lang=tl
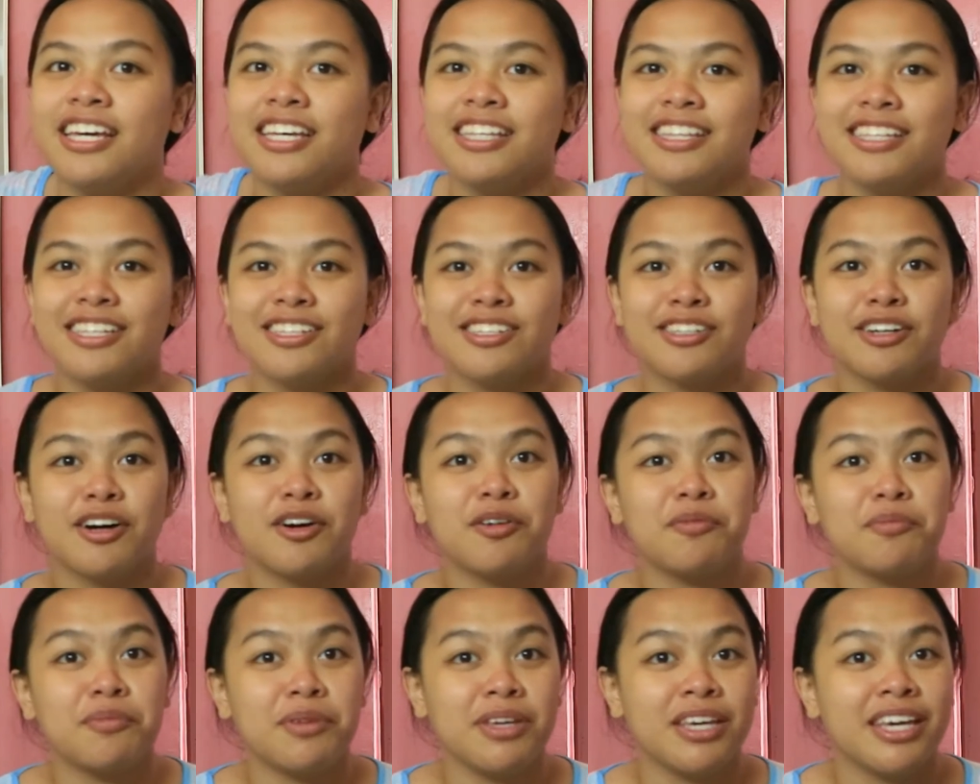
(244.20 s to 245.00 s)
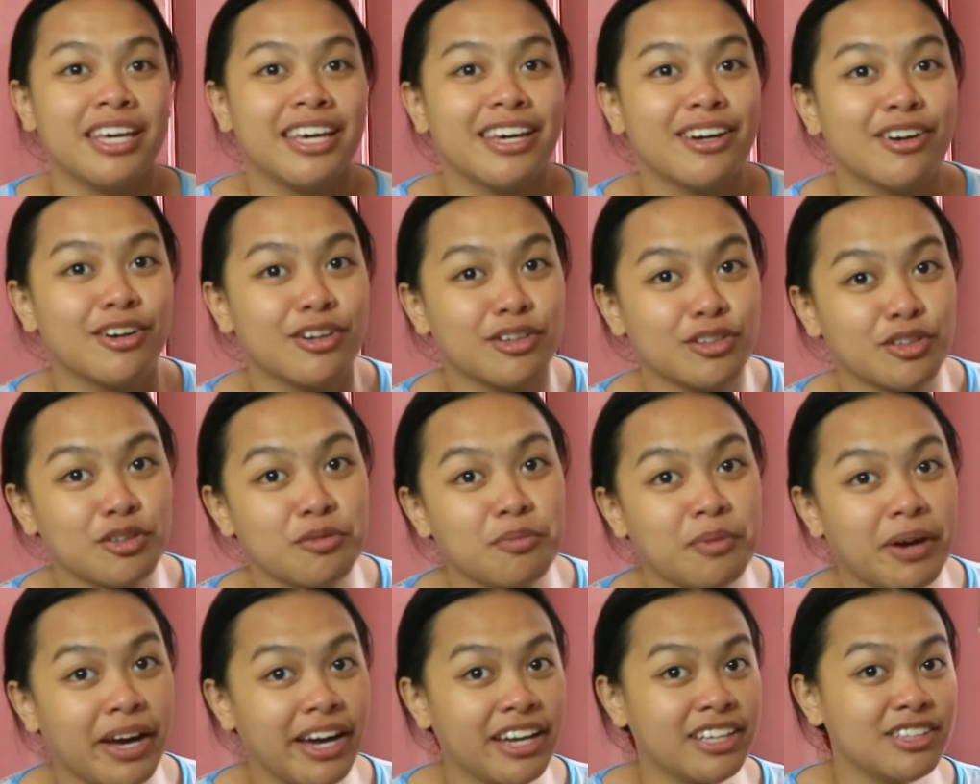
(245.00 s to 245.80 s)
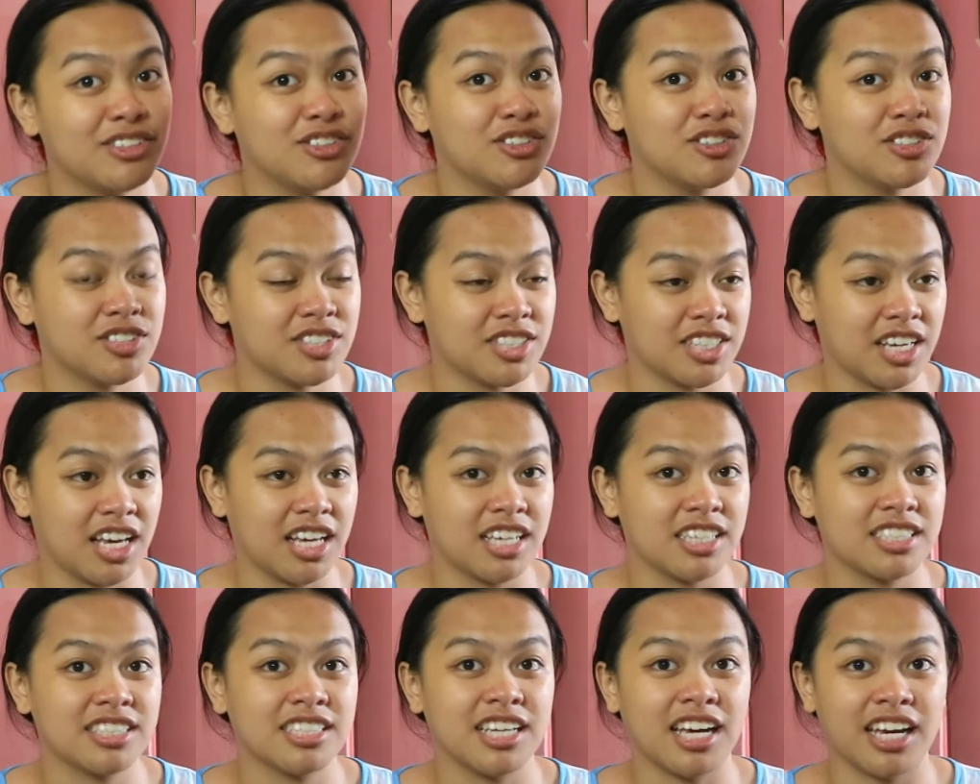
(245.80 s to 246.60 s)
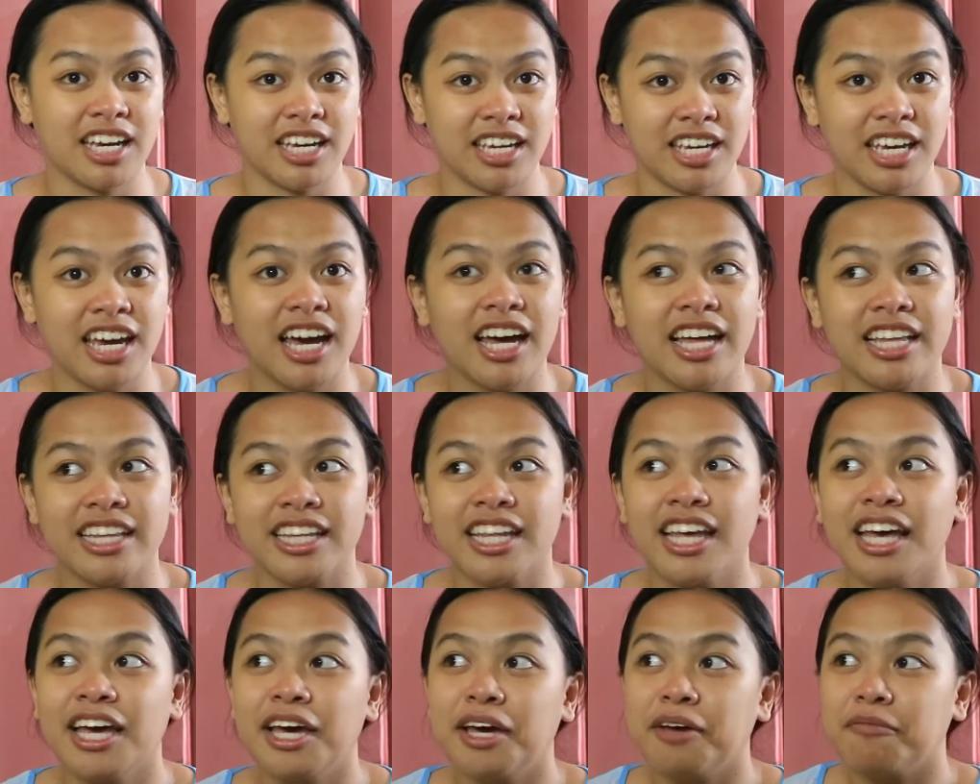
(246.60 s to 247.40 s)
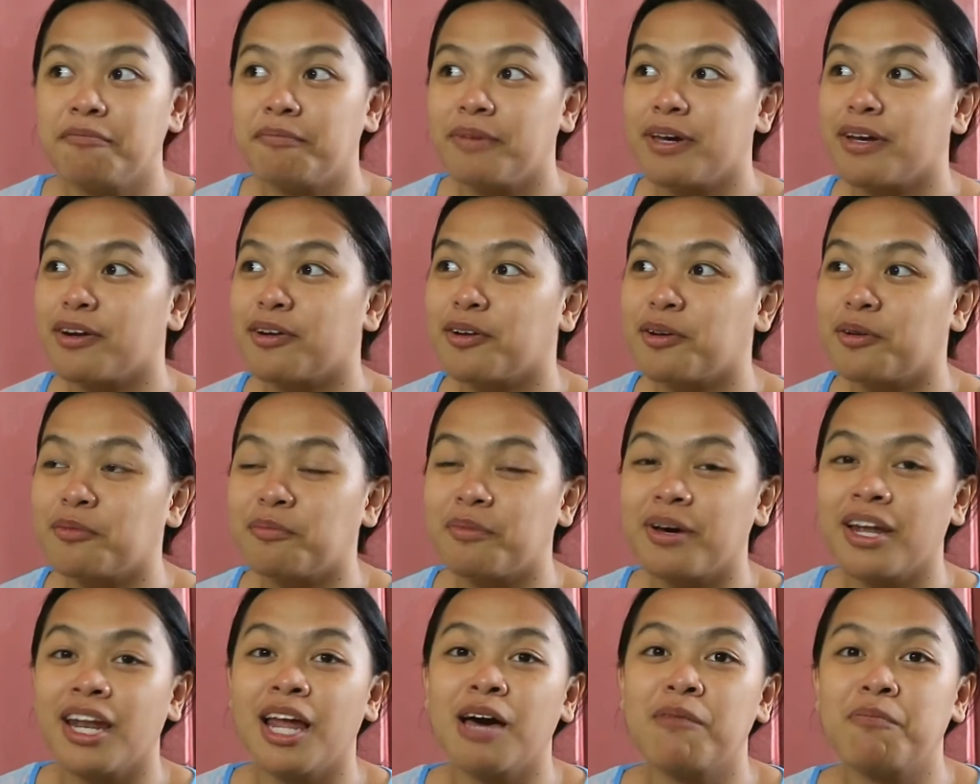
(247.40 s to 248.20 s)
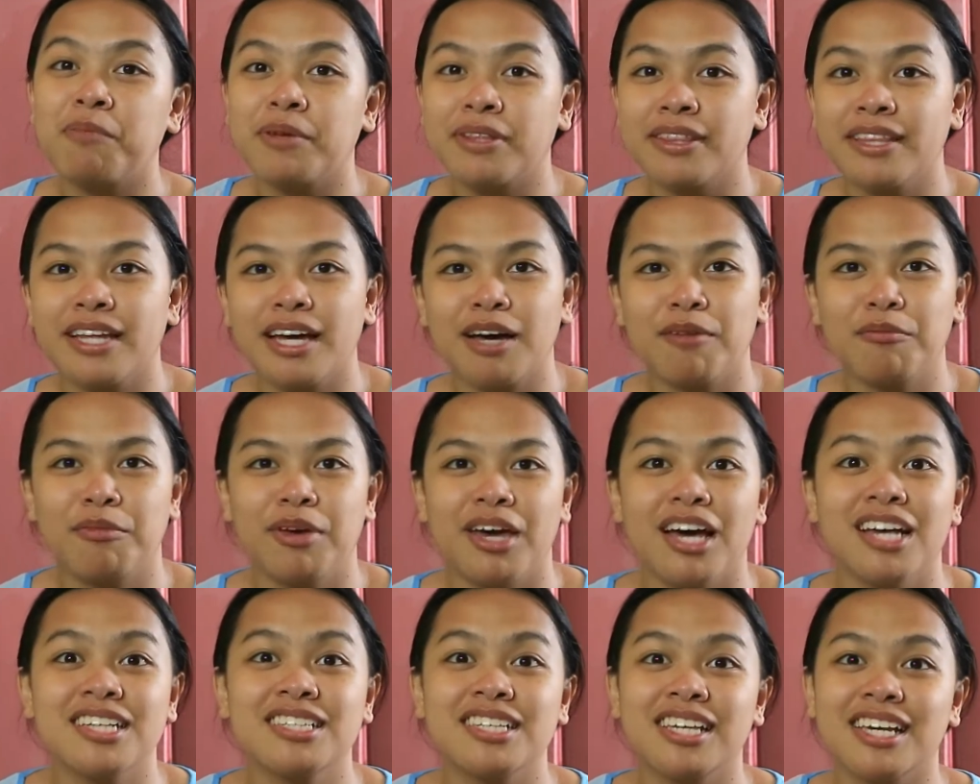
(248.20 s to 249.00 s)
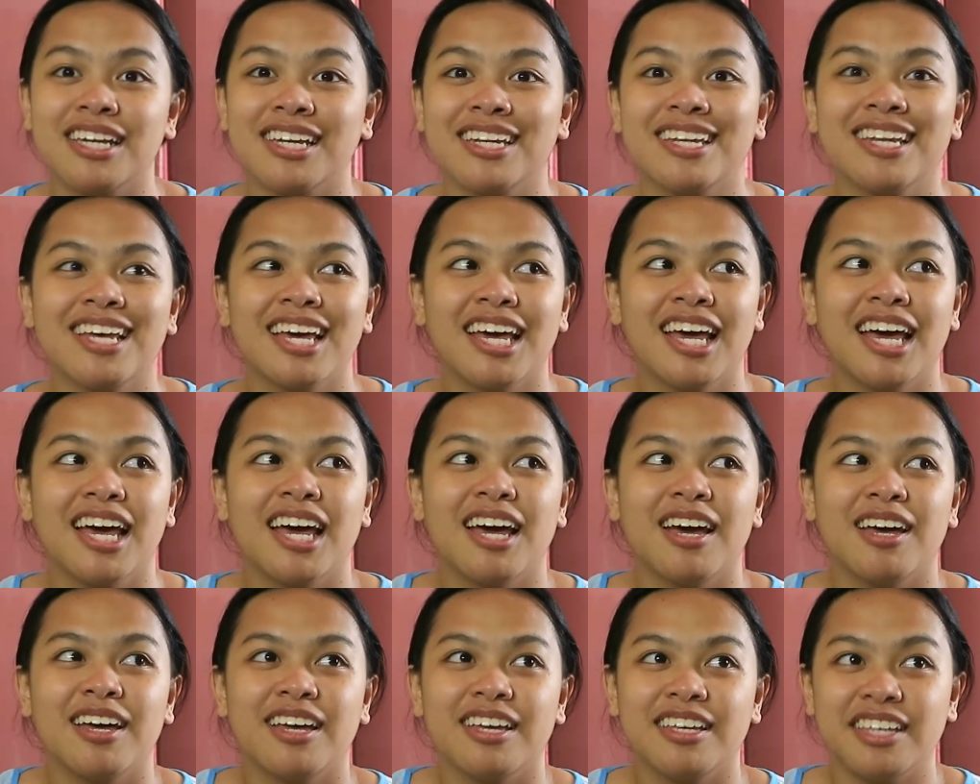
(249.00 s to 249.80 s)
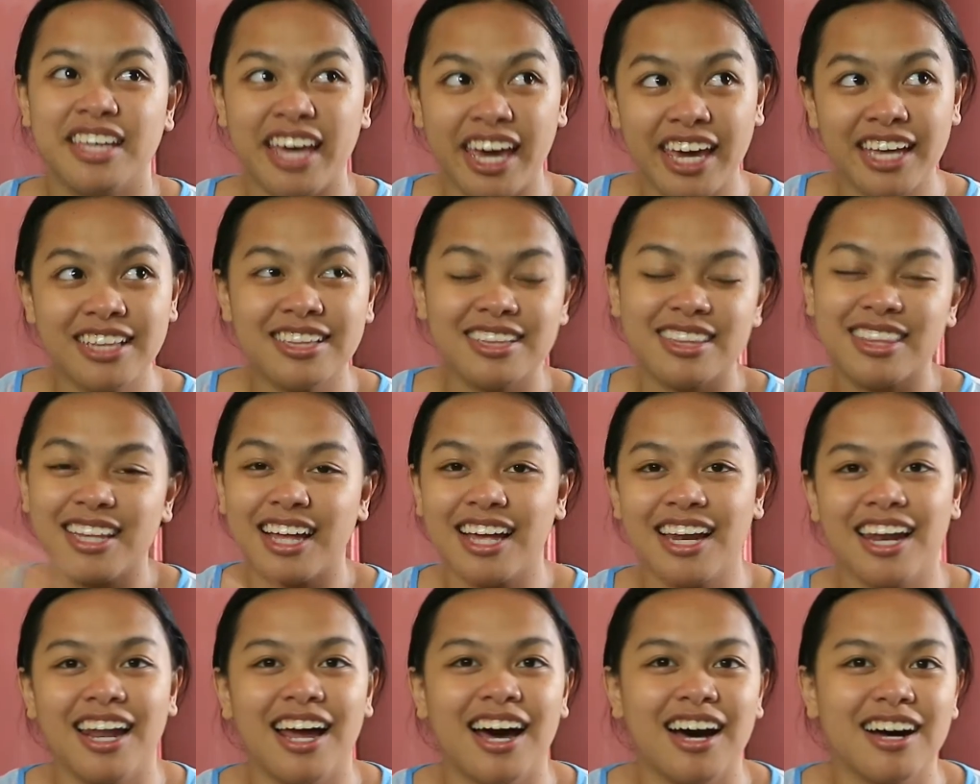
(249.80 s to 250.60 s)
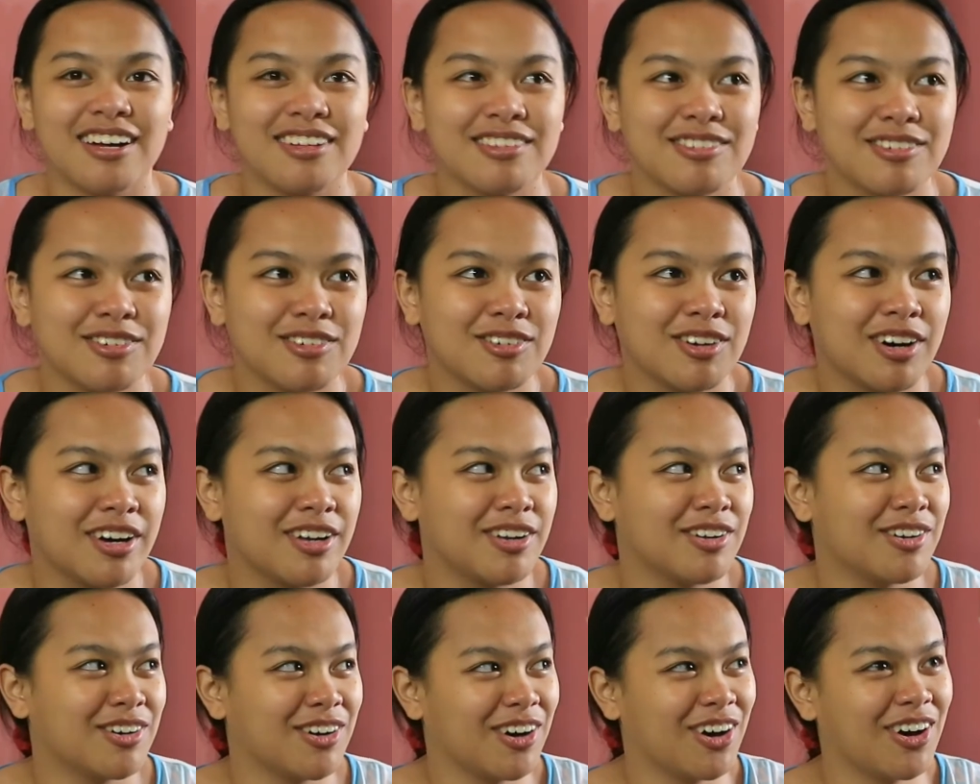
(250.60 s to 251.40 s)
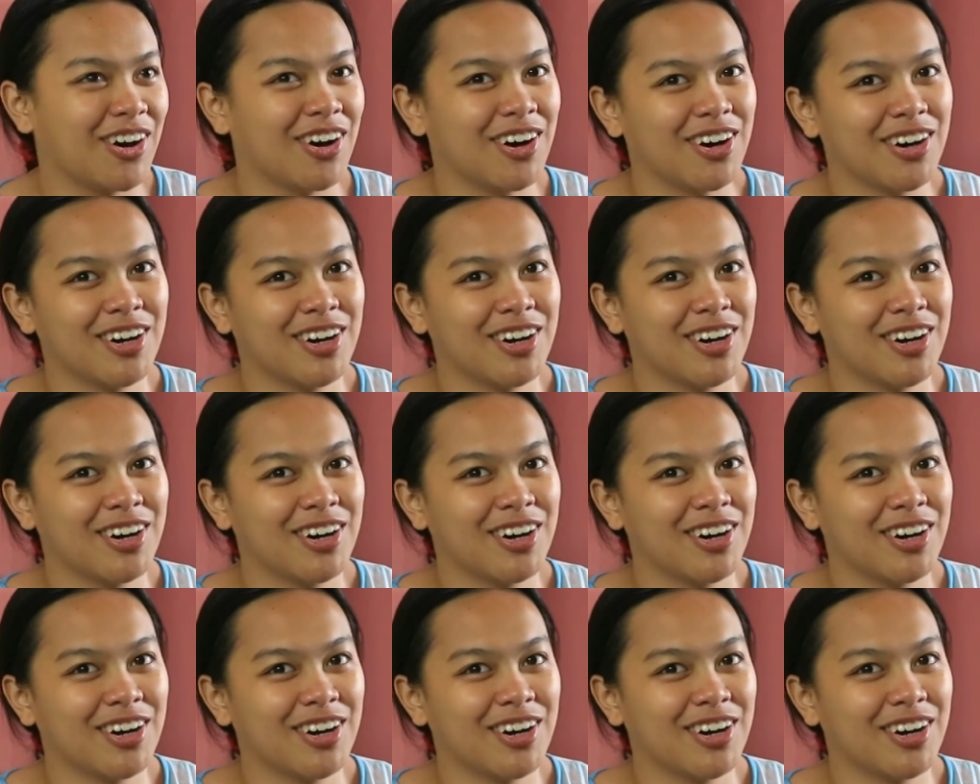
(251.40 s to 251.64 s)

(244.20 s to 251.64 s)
Hindi siya umihi or tumae dun sa sakyan. Pero nung malapit na kami, as in, gate na lang nung ano,